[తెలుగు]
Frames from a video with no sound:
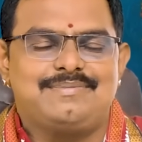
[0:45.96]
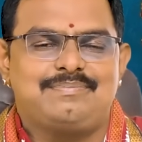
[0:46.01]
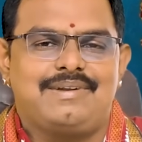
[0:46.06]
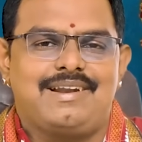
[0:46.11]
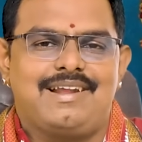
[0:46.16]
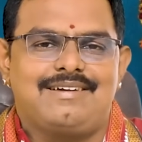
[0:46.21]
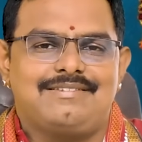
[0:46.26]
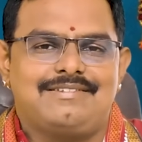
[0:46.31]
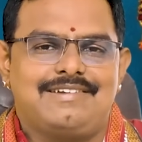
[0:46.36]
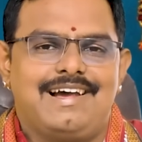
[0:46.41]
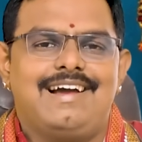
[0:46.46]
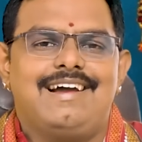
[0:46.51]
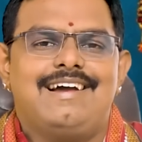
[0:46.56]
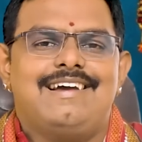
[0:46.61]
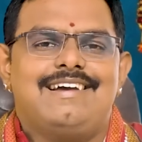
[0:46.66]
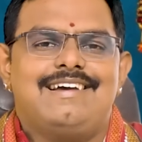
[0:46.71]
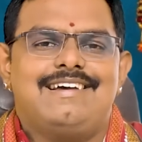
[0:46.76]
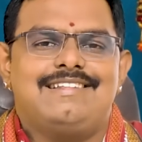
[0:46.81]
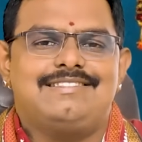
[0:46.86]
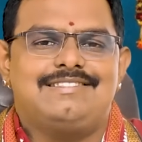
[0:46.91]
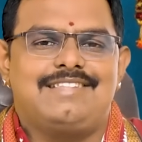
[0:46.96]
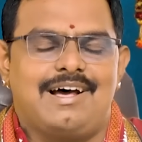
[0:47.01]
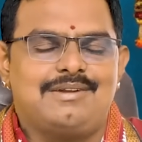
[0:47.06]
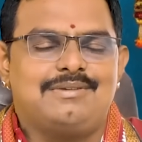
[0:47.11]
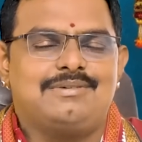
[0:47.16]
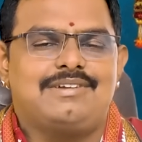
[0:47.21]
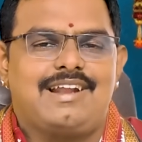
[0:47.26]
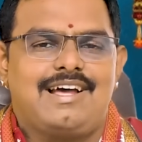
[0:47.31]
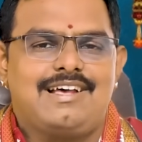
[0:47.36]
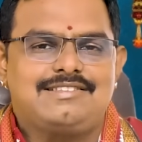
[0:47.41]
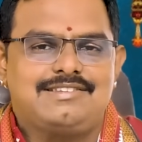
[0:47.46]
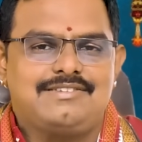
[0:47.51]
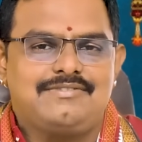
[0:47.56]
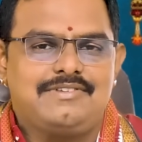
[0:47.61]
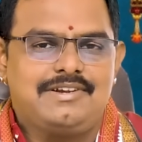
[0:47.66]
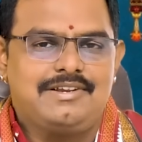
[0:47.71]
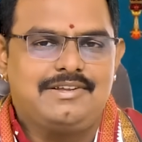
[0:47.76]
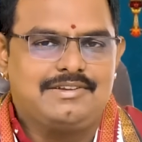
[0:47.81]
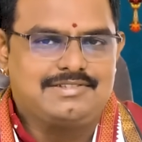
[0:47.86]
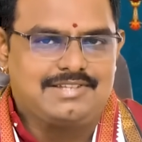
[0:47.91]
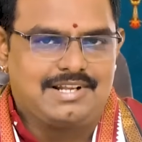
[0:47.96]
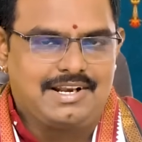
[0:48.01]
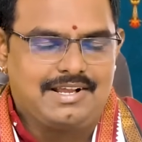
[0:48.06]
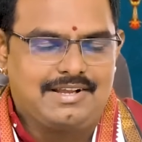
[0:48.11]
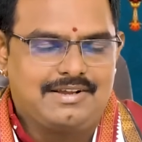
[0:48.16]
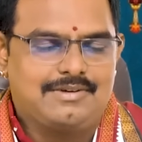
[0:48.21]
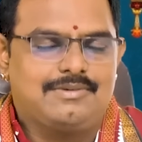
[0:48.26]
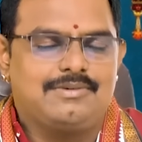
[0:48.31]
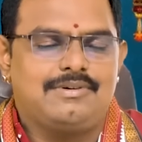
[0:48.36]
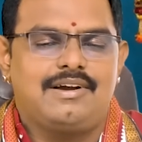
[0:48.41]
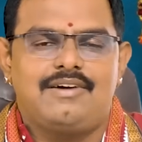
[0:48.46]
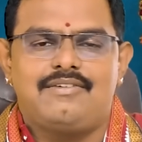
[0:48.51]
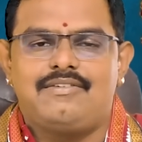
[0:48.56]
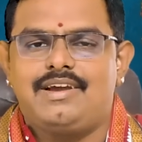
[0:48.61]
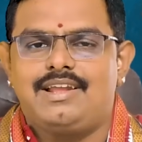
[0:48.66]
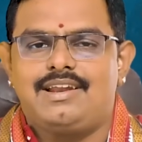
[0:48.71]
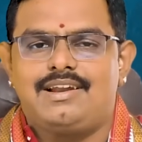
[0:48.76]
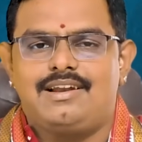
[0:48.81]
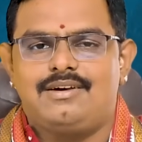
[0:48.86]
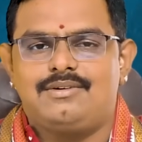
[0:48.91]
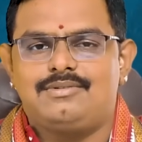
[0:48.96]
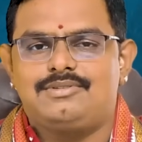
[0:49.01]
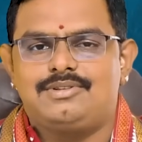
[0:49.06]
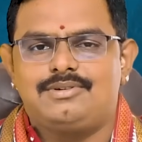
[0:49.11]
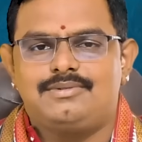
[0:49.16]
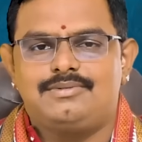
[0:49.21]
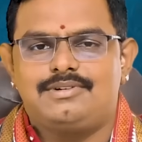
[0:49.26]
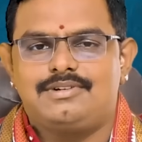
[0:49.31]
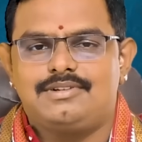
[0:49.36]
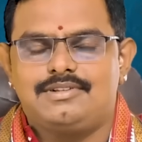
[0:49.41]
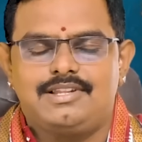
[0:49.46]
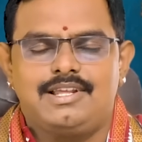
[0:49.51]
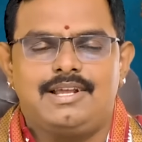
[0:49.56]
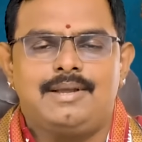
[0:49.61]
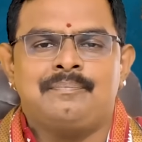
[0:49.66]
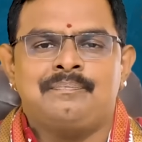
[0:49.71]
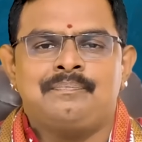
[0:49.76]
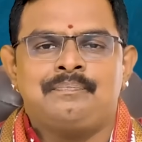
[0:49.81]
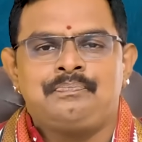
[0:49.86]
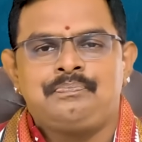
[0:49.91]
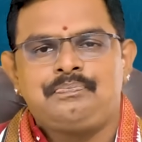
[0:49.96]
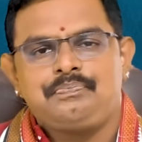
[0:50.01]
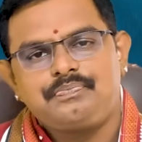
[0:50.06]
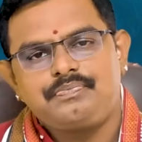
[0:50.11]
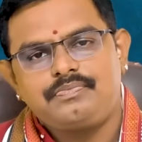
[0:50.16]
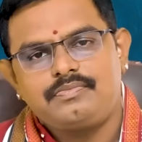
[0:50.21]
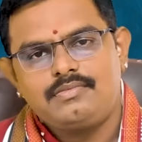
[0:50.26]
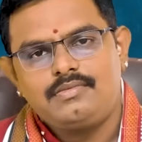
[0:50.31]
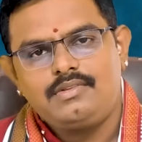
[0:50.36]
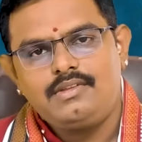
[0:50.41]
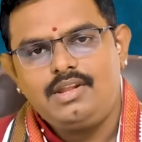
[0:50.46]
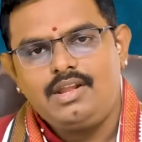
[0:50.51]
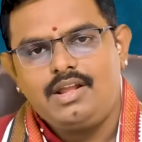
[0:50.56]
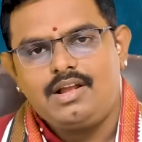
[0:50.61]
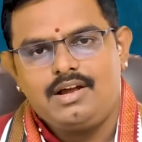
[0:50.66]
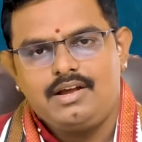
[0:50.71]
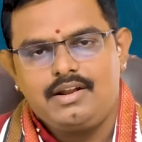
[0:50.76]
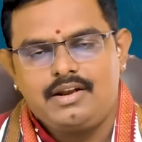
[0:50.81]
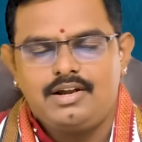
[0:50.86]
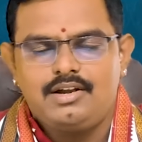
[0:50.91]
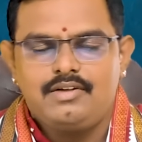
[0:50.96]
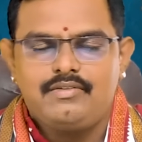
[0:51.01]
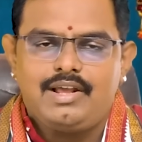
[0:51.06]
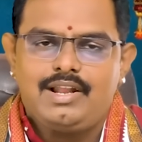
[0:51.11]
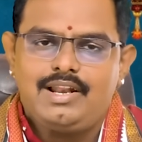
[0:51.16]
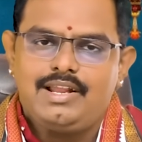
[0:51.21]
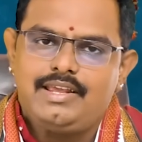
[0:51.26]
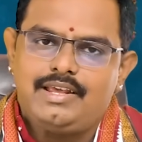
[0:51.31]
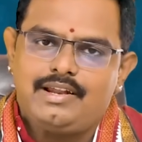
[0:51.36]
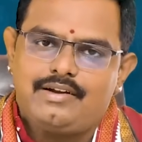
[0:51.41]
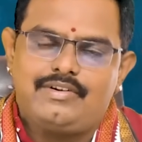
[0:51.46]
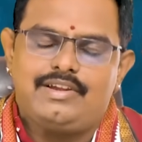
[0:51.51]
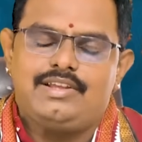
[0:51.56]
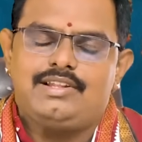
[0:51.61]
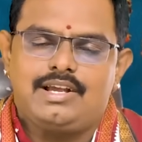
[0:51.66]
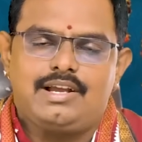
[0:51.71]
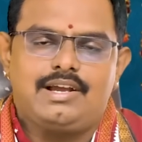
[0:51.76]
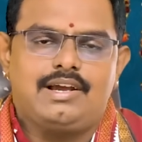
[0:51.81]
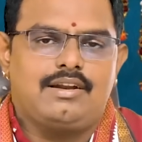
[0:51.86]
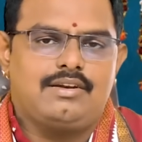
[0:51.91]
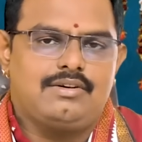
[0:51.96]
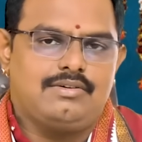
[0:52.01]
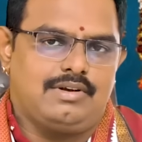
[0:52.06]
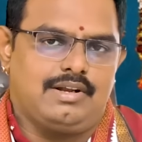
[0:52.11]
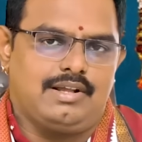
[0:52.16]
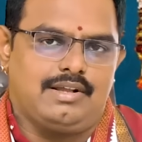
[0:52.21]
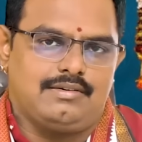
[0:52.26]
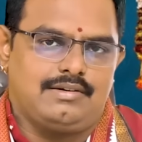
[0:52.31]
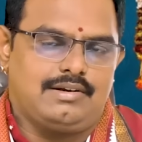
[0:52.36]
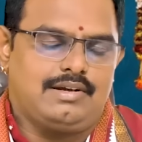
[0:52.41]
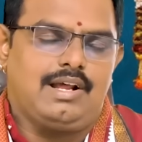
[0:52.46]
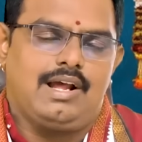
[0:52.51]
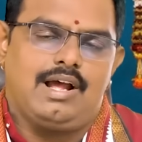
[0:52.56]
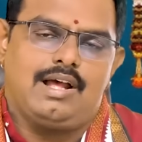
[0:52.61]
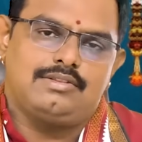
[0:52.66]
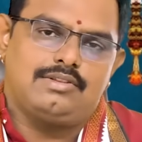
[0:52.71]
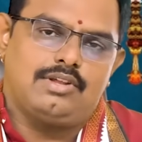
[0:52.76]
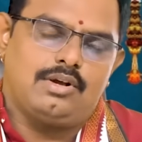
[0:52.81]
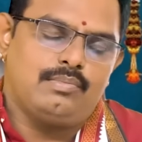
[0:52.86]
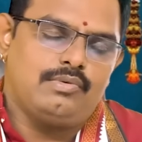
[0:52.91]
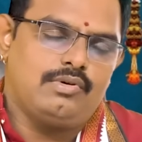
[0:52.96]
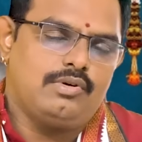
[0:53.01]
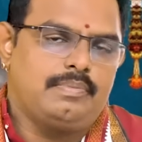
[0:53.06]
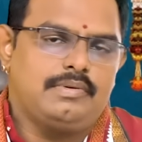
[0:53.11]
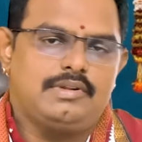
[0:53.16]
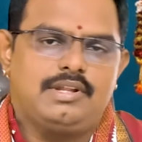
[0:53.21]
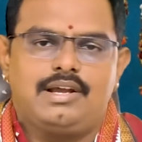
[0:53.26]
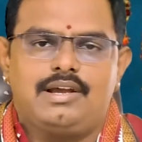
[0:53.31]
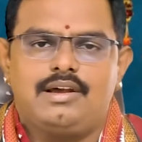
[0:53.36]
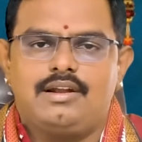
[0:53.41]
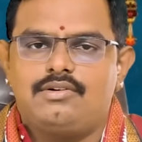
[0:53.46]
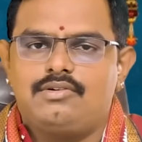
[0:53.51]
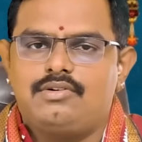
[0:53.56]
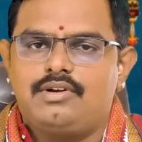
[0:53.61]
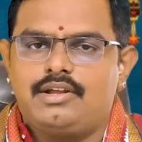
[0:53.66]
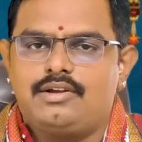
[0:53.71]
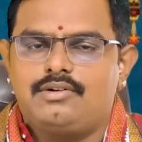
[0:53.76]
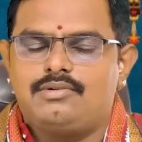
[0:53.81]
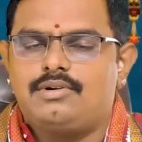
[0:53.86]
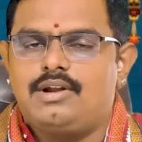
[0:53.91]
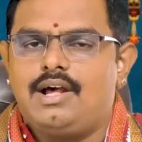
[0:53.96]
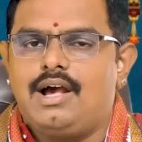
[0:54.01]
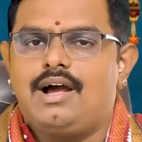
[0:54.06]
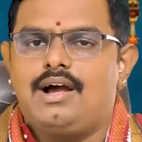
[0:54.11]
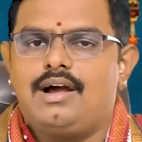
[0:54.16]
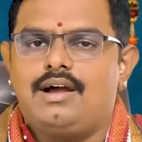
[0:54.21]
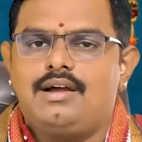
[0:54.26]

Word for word: చెప్పినా కూడా ధనురాశి వీడియో చాలా ఎక్కువగా వైరల్ అవుతూ ఉంటుంది రెండు వేల ఇరవై దగ్గర నుండి అంటే అంత మునుపు దగ్గర నుండి కూడా